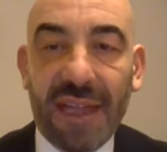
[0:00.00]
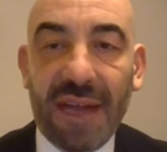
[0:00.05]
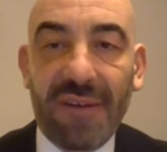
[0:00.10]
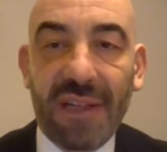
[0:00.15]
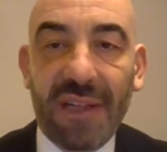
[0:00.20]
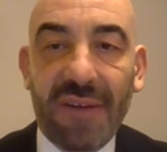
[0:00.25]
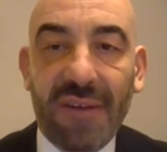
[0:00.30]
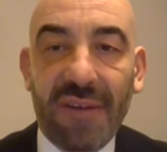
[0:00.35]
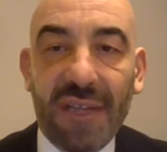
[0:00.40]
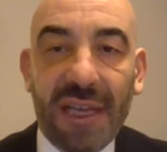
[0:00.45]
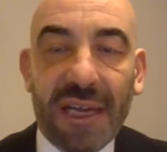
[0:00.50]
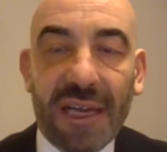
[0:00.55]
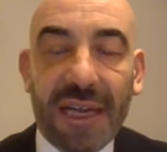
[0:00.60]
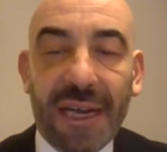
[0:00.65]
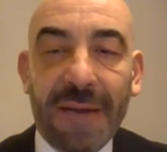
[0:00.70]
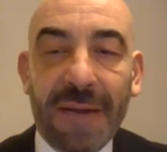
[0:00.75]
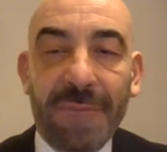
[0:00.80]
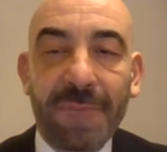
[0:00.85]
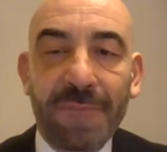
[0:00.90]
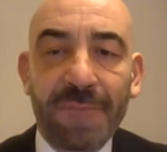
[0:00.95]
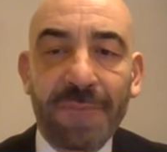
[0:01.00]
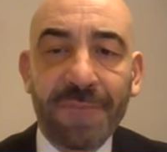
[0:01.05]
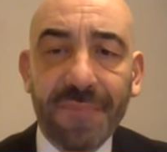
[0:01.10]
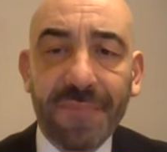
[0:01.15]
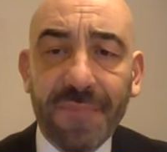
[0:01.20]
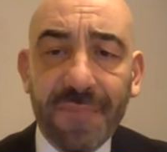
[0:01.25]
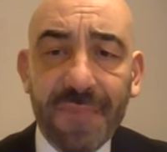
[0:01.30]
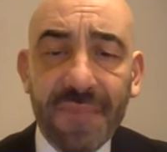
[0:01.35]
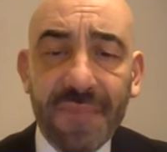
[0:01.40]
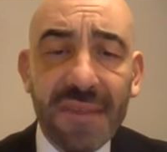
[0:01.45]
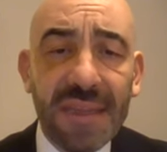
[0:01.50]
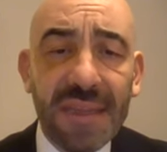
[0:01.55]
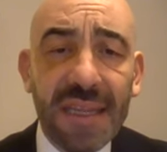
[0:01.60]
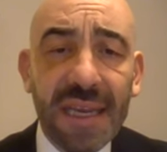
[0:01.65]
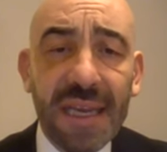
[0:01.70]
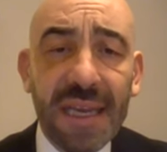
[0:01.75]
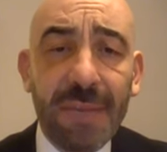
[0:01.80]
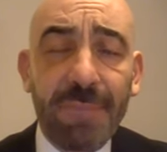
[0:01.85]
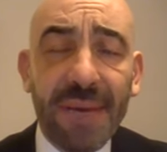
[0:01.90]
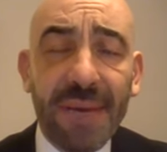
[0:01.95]
De- devo dire che
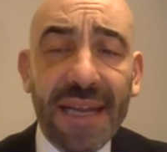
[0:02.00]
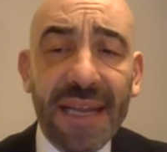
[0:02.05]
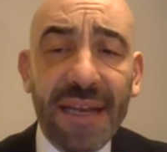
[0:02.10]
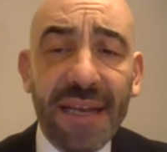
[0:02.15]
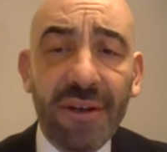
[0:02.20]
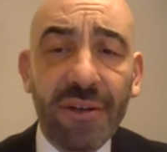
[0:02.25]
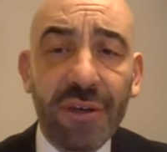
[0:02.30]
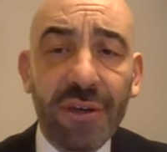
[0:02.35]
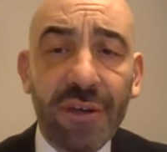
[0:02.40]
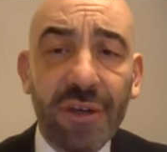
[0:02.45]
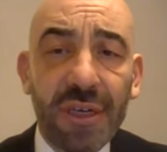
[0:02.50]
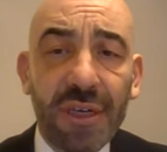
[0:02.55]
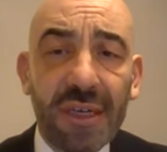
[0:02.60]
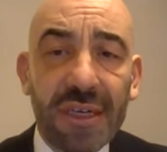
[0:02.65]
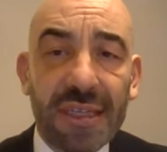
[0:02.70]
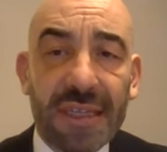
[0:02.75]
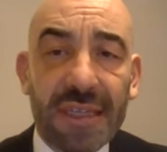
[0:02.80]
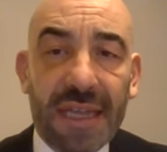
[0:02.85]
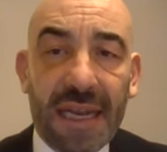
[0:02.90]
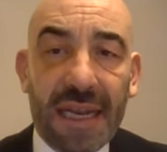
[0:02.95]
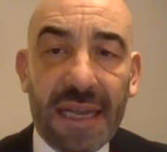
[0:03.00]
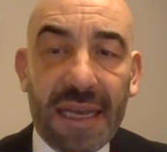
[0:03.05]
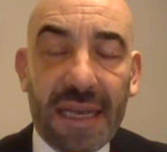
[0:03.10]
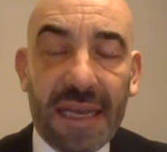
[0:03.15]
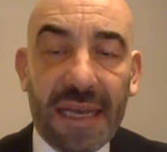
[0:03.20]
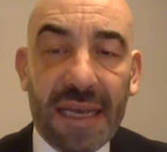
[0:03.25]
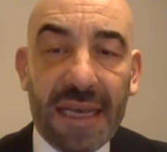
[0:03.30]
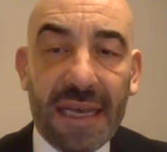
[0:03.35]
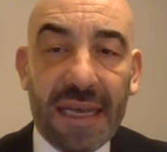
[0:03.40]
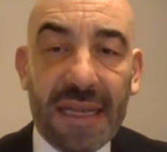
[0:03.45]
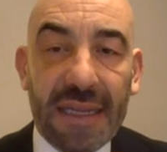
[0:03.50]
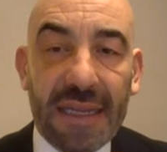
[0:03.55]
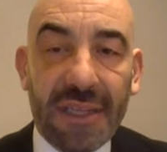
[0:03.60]
il periodo delle,